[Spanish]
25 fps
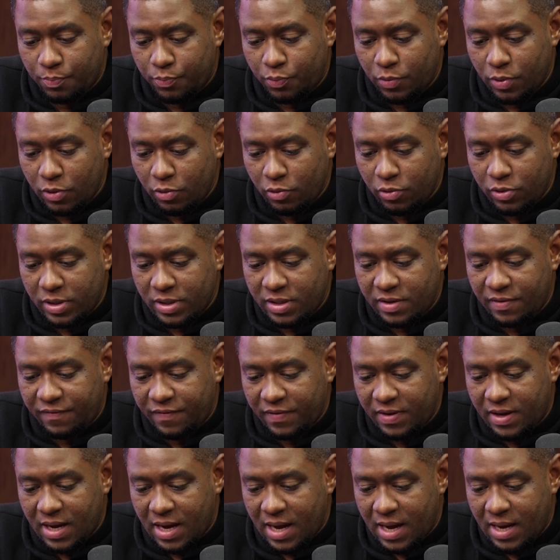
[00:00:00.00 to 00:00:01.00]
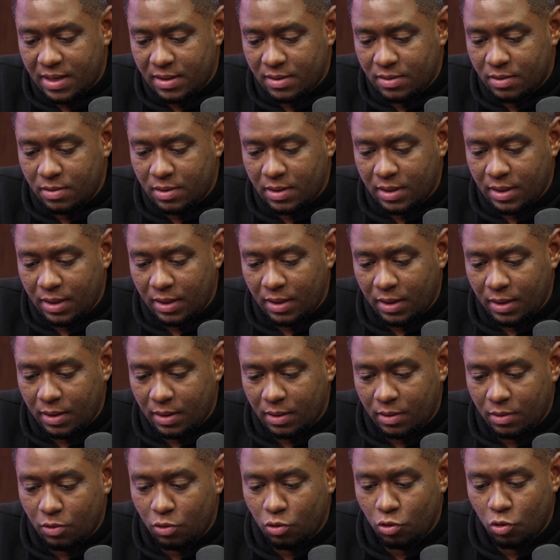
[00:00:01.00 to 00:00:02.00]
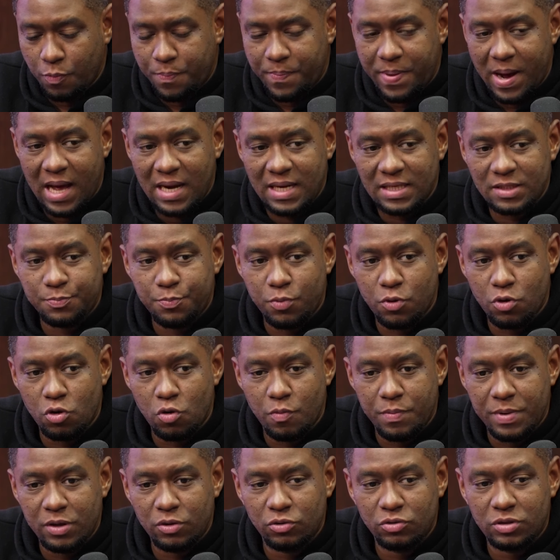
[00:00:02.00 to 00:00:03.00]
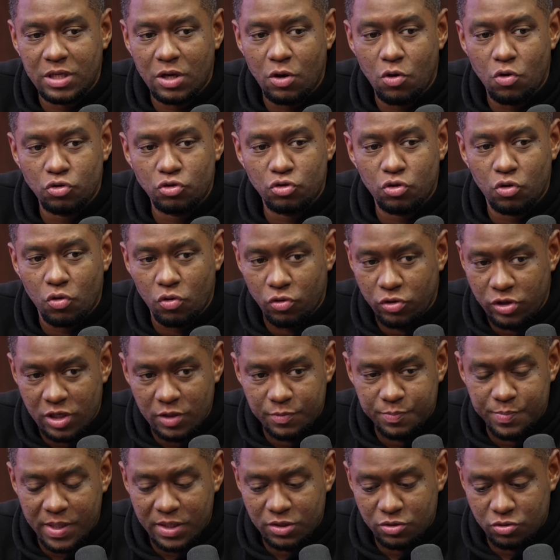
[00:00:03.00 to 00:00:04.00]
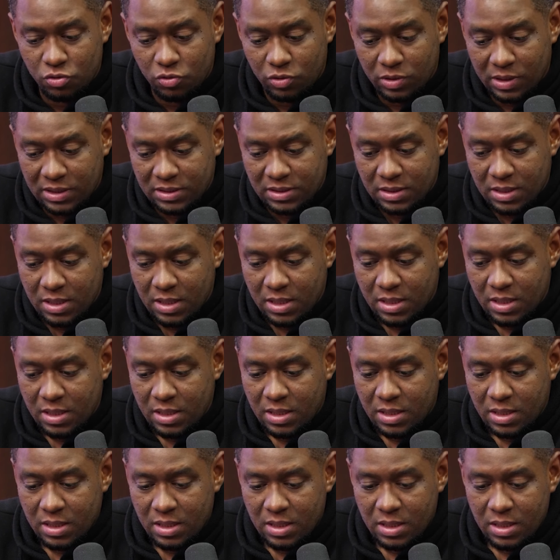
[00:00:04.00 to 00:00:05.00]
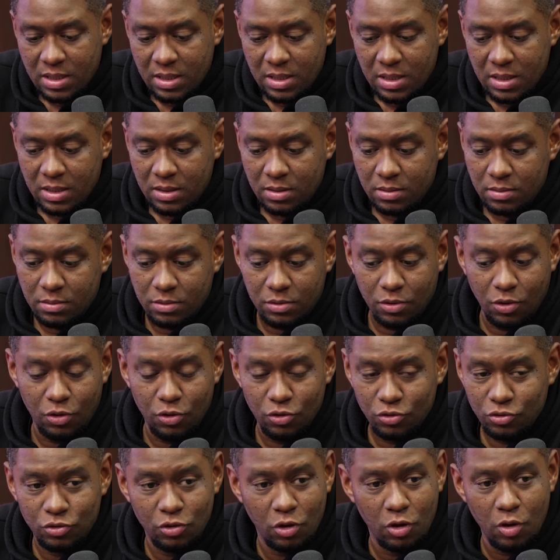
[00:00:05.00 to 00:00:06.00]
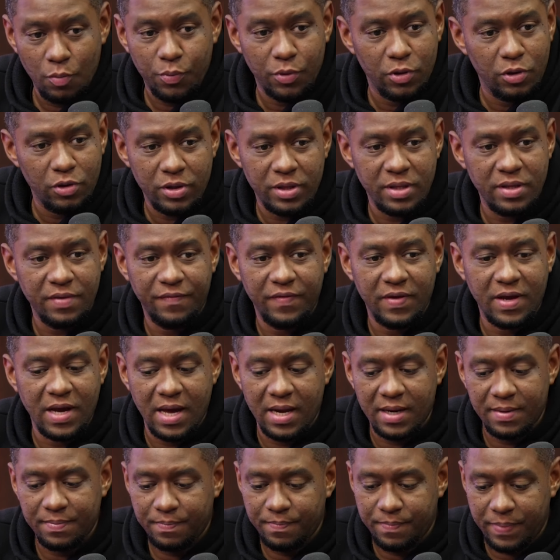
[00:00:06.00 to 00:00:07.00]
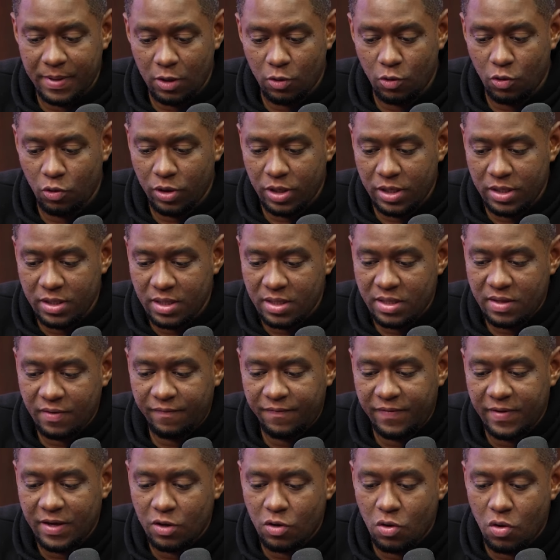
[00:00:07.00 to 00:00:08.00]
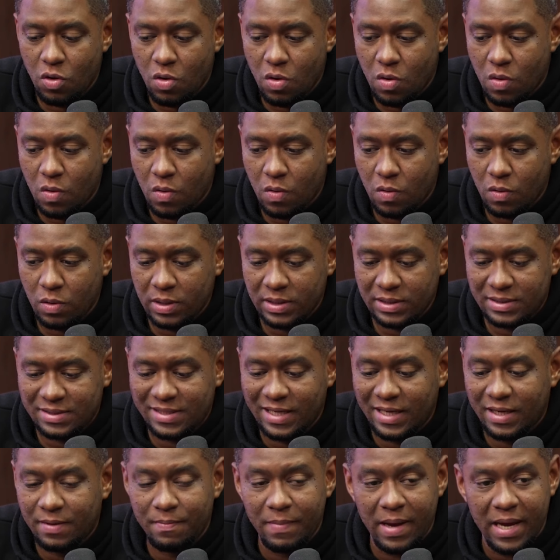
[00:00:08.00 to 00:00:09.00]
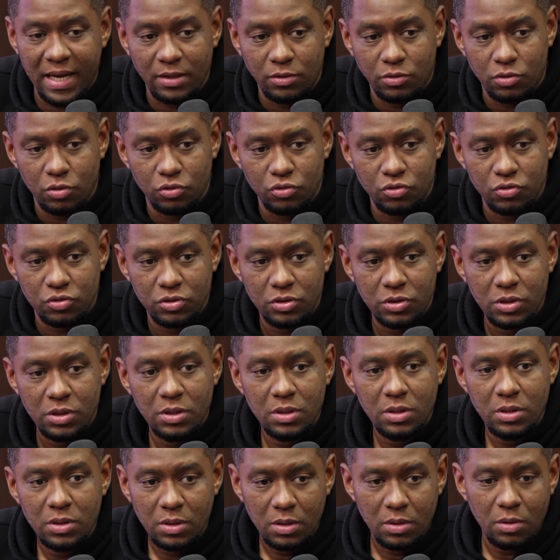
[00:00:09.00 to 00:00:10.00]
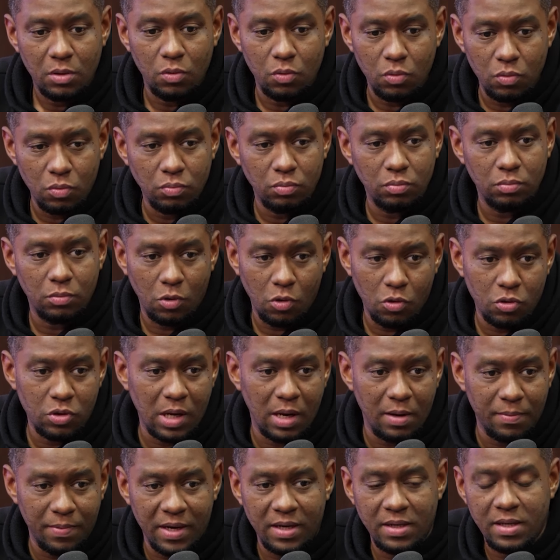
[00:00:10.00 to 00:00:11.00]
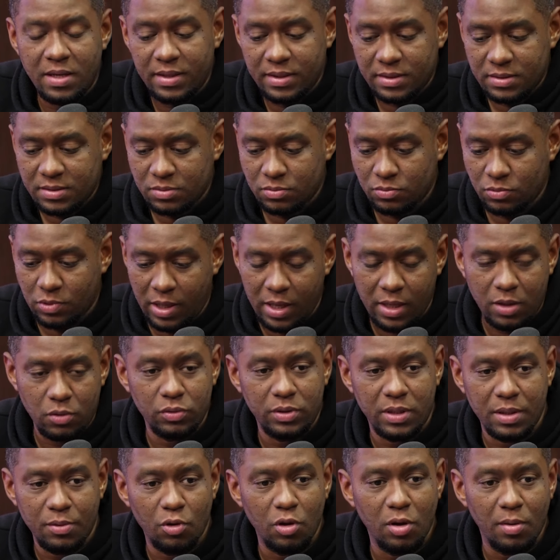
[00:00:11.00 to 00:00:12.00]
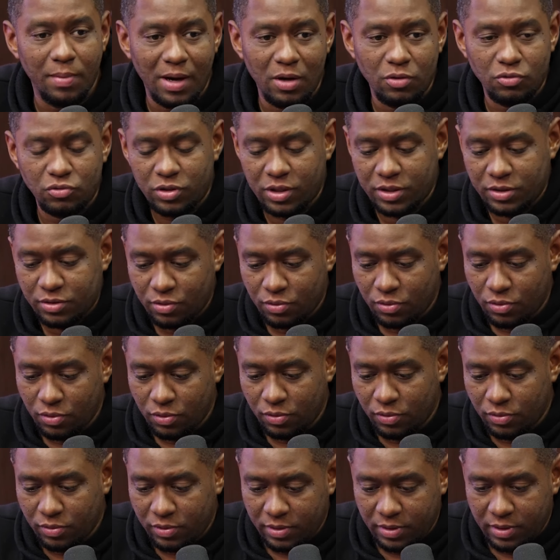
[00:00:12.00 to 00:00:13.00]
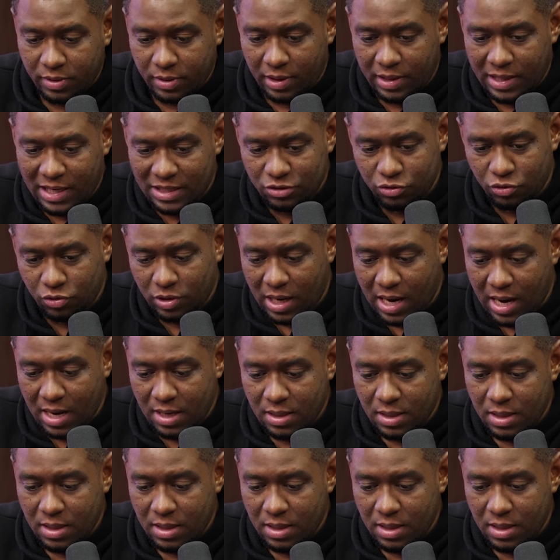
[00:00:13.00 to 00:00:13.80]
puedo identificar eh, grupales por lo menos de 8 o 10 personas. La mafia estaba ahí. No lo, no lo puedo identificar, pero identifico eh, segmentos. Oscar Valdés. Un, Oscar Valdés, un ejecutivo del baloncesto nacional